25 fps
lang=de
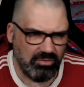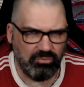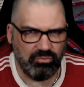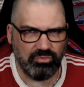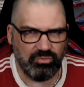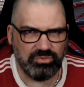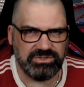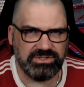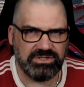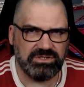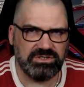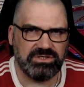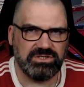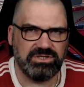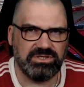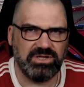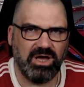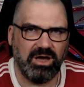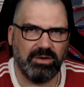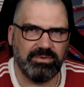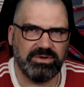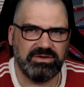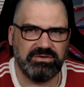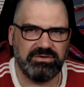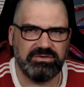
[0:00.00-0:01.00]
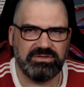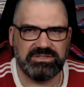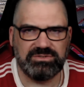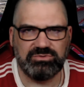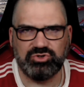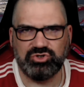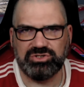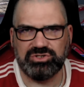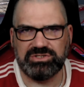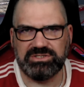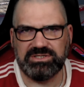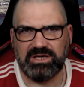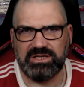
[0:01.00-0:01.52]
wo sich ein Knabri
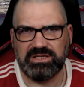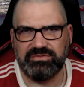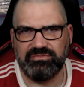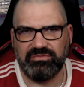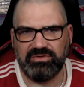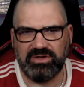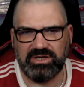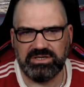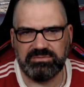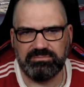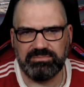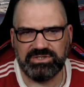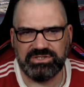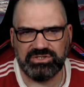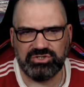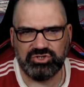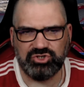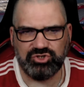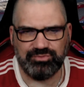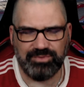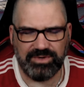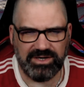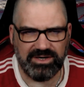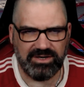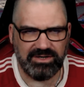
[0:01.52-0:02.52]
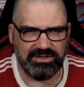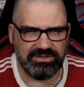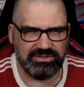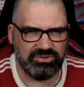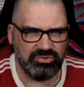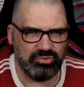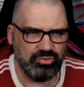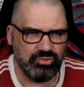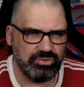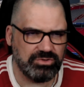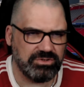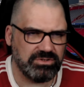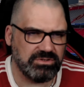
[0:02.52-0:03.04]
zwischenzeitlich vielleicht ein bisschen schwerer
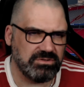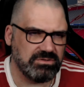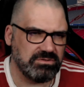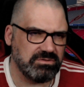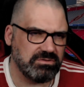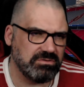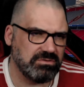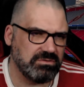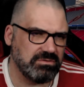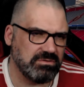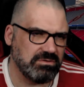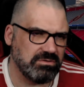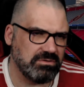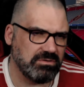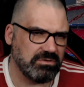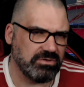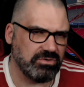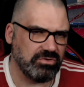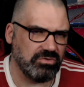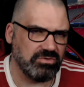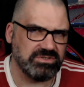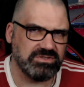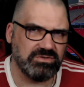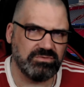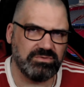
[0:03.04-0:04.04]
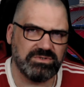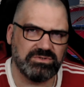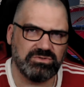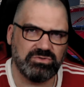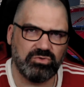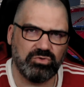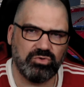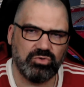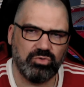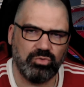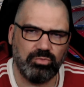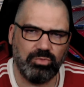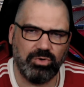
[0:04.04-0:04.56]
tut, äh, genauso wie so
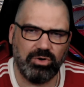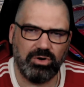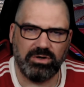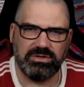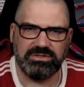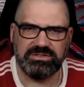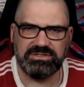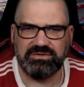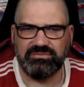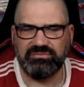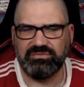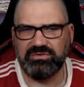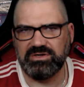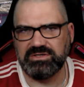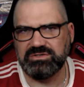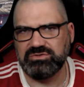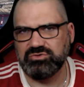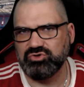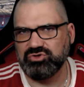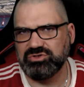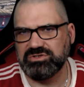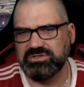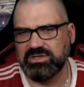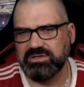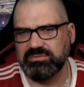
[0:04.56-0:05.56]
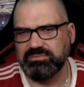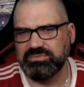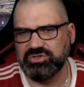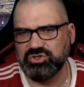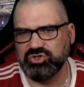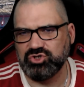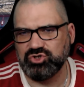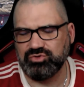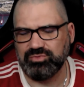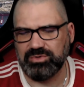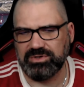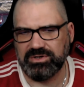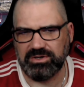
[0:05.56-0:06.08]
ein Kumon sich vielleicht zwischenzeitlich ein
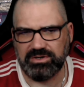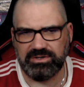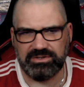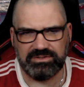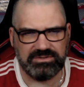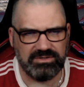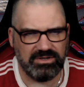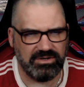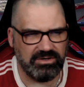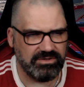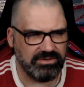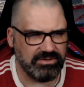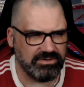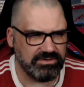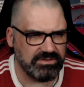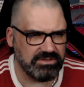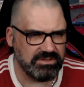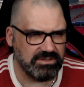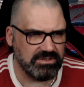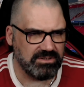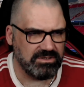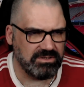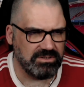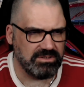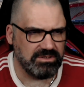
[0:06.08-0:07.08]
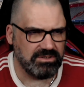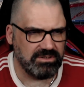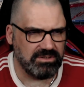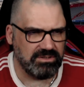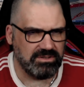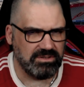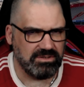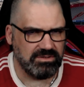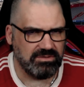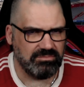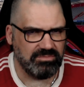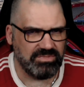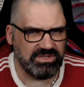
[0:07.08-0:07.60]
bisschen schwerer getan hat.
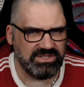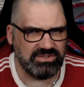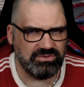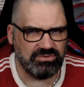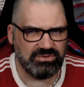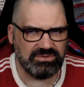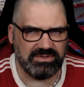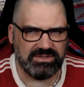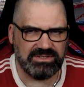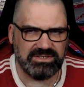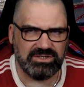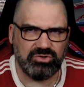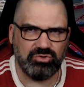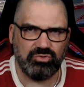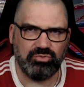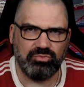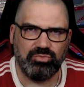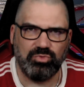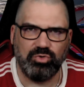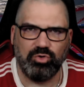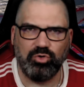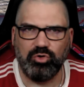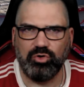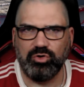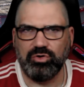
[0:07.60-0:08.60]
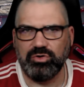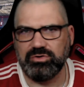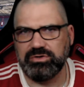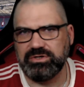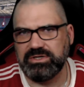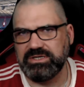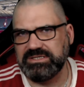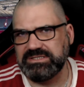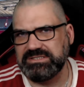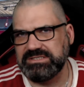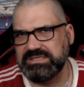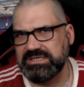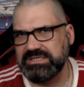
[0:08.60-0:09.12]
Beziehungsweise Kumon
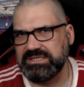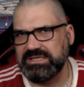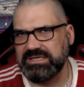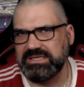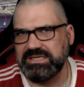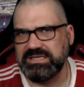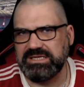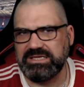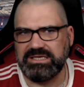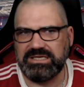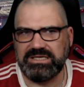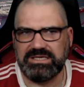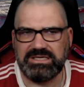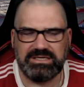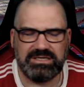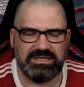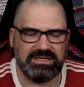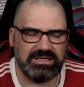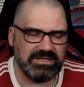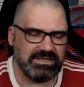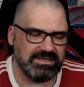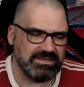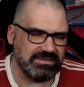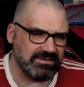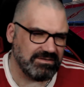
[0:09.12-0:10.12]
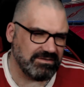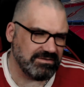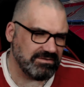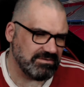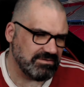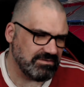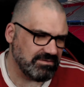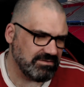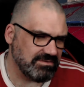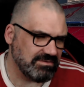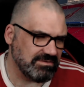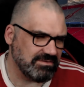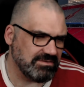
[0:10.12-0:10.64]
ist ja dann eh eher
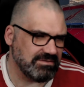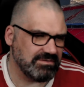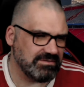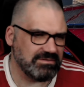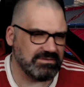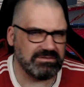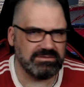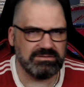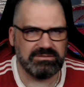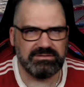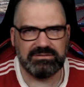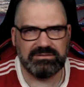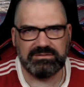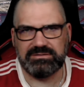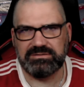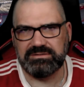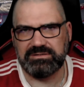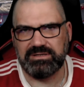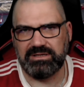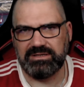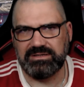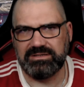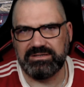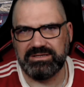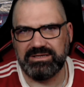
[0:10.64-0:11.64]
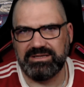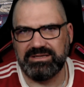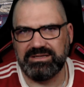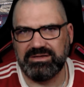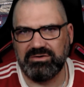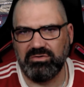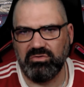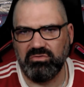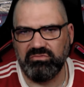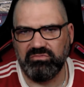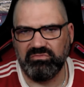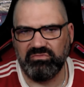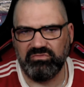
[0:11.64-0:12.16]
dann der,
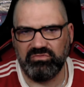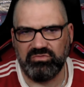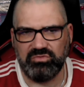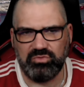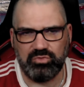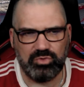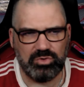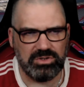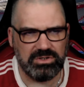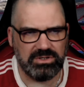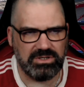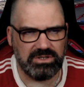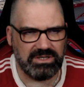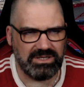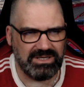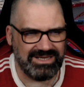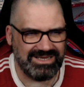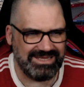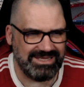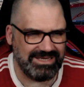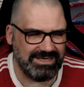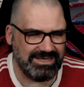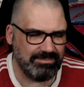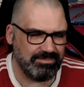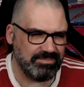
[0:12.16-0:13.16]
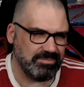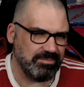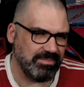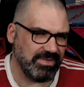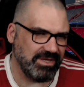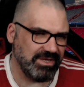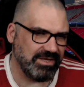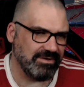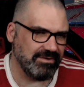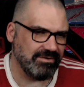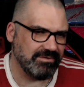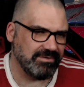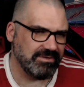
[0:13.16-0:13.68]
der auf dem Flügel klebt
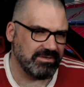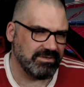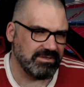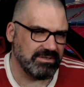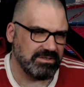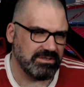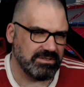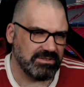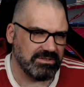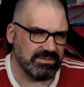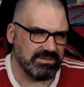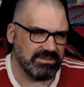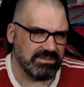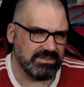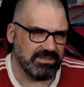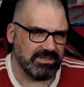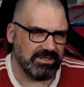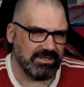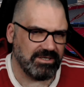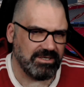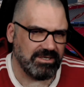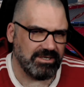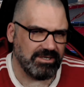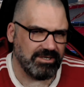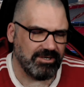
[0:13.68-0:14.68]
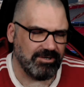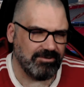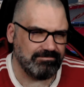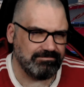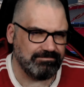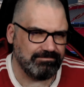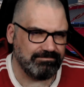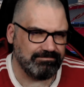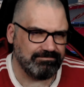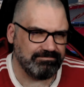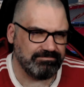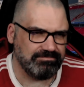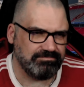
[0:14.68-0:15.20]
mehr.
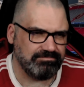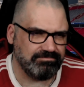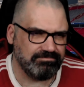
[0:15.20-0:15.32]
Ähm,